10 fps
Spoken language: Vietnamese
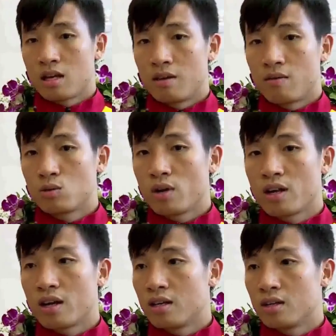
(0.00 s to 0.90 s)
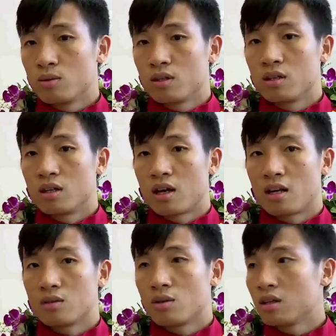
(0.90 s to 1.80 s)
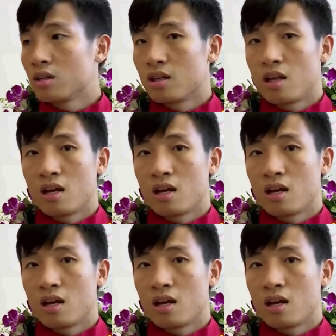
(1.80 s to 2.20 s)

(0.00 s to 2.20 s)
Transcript: Giải vòng chung kết này thì cũng ấn tượng, đáng ấn tượng đấy